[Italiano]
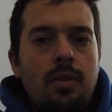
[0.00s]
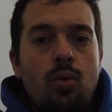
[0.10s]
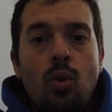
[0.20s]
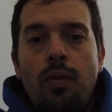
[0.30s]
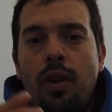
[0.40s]

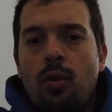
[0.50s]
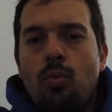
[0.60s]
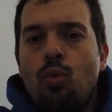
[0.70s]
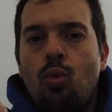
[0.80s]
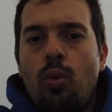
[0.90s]
dove
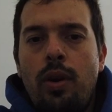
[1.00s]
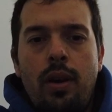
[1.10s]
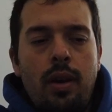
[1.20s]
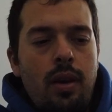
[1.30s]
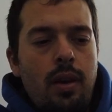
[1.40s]

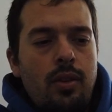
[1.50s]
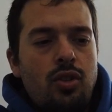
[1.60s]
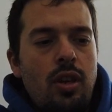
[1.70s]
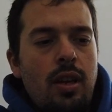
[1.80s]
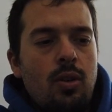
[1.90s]
comunque eh,
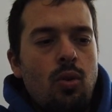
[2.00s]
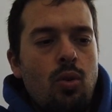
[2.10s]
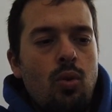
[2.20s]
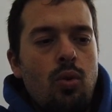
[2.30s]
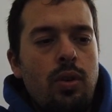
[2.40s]
c'è la
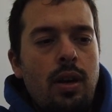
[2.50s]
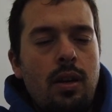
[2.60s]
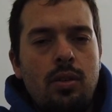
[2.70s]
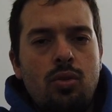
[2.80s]
corona,